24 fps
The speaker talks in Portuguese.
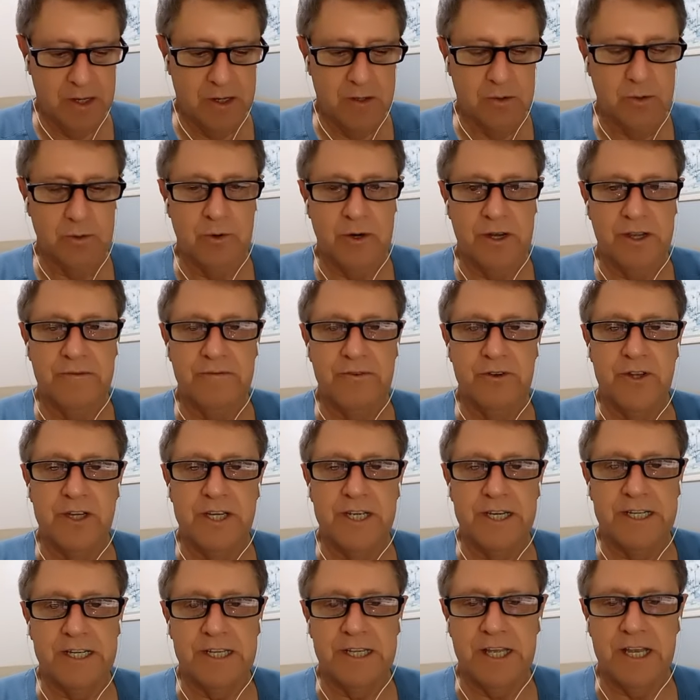do livro de
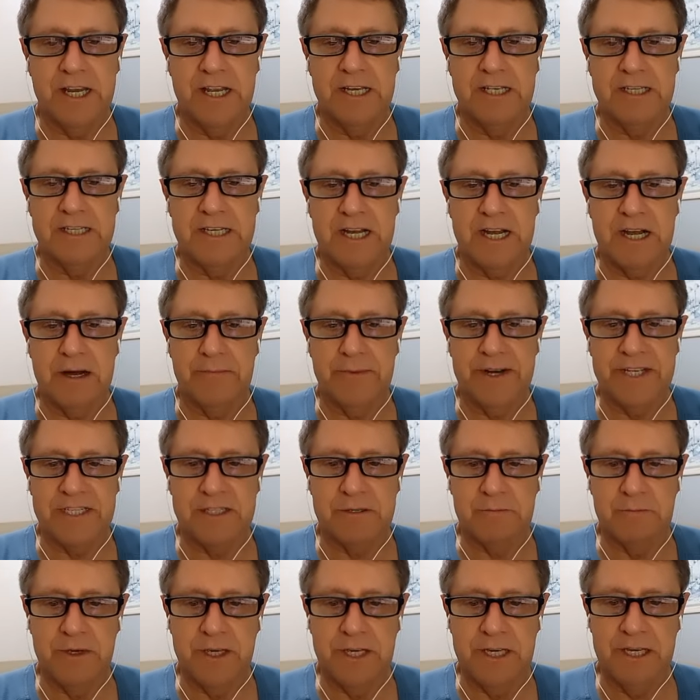Ana Teresa
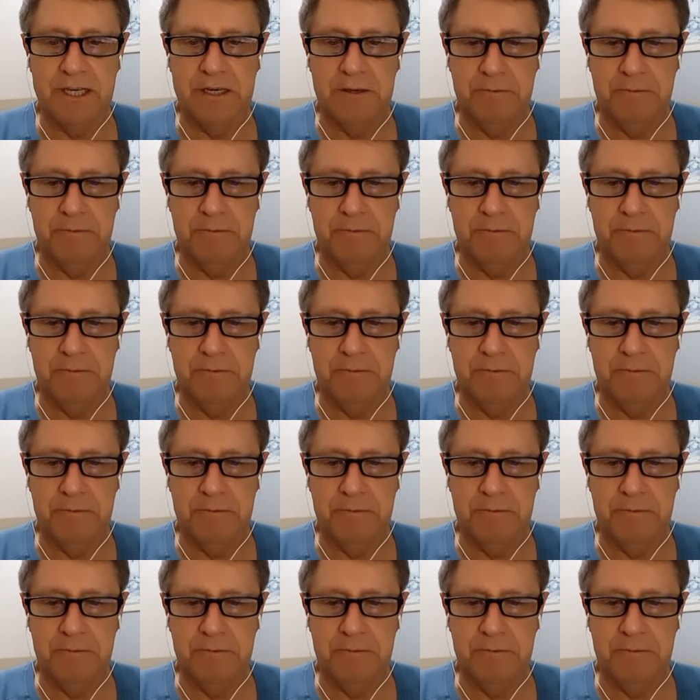Camasmi.